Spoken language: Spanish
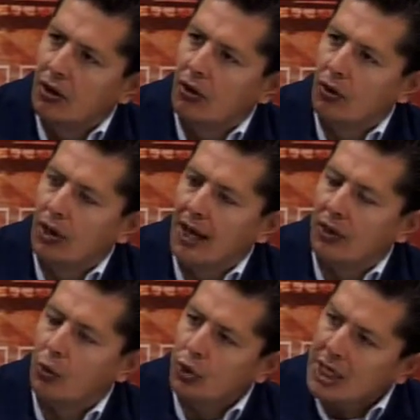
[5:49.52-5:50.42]
o le
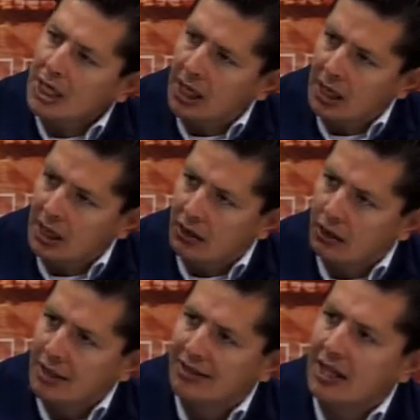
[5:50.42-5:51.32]
adjudican la
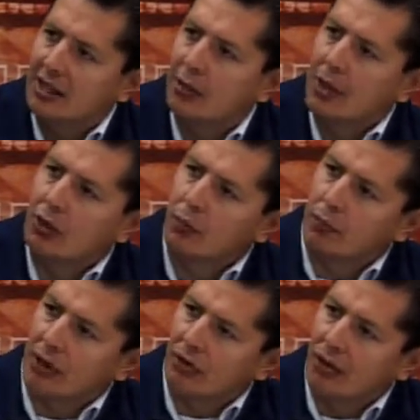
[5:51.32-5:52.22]
derrota estrictamente a un
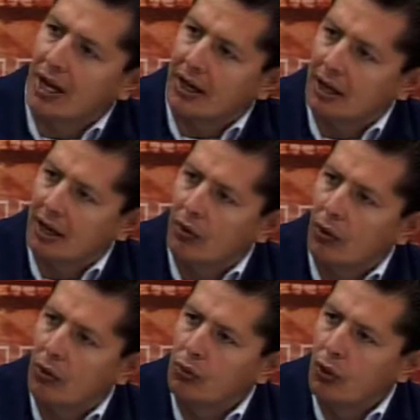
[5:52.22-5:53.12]
personaje
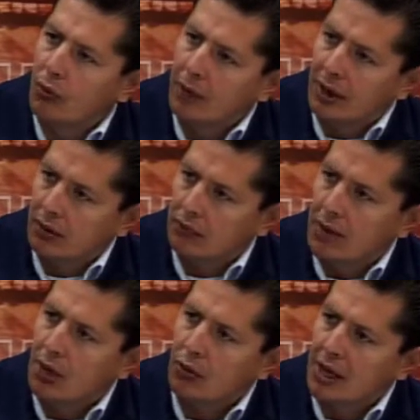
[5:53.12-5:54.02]
o a un hombre,
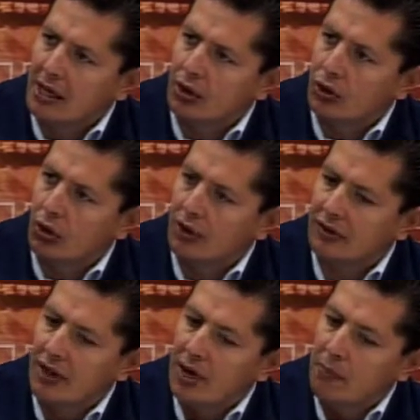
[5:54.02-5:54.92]
Mario Marín
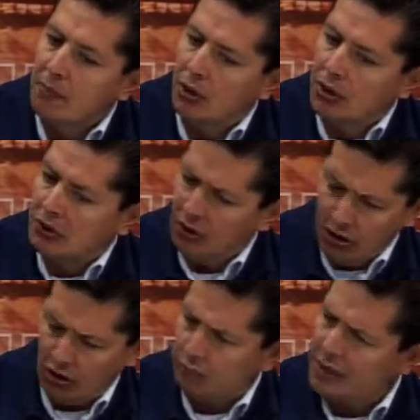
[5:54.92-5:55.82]
Torres, pero dicen,
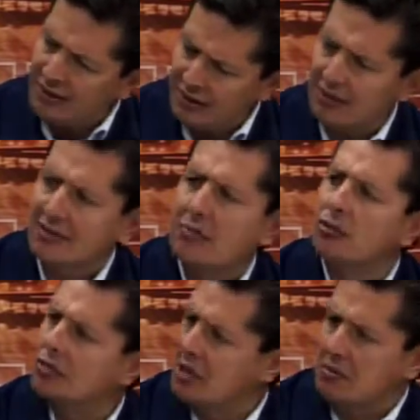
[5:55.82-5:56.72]
no, los priistas
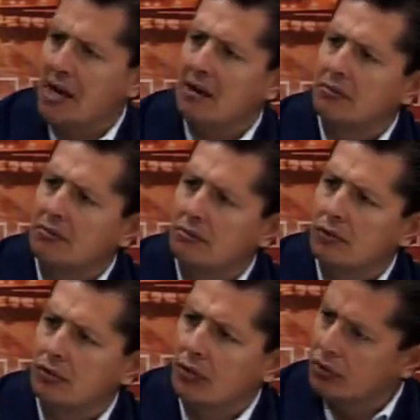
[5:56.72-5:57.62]
estamos re bien,
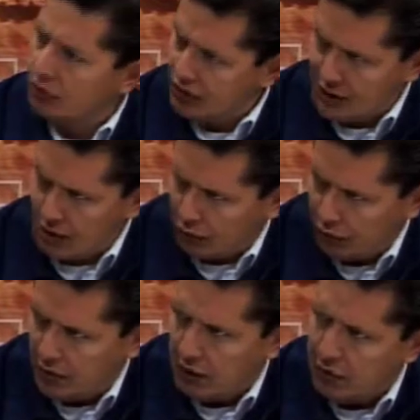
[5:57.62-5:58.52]
nosotros
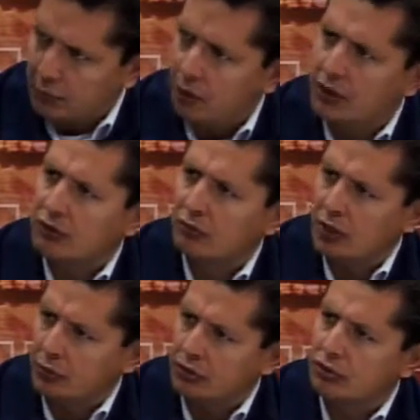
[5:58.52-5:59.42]
estamos firmes, puestos,
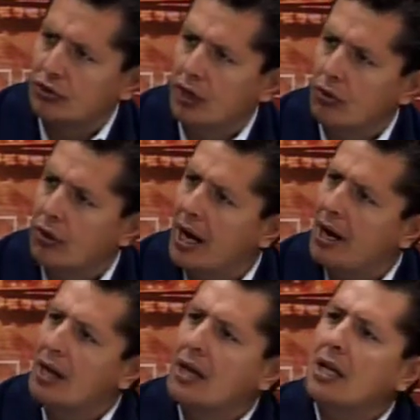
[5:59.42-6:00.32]
más puestos que
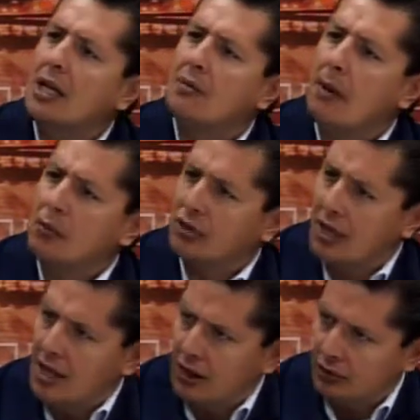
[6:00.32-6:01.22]
nunca, y vamos
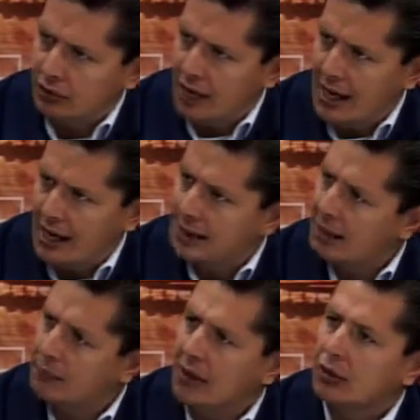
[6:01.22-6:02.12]
a darles una
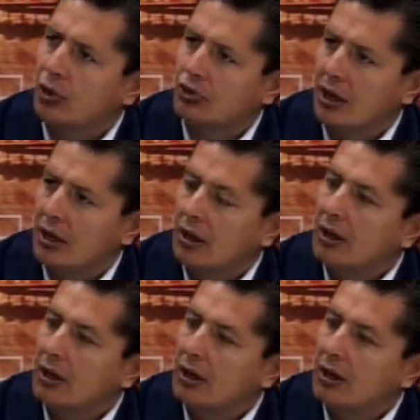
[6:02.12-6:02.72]
lata espantosa.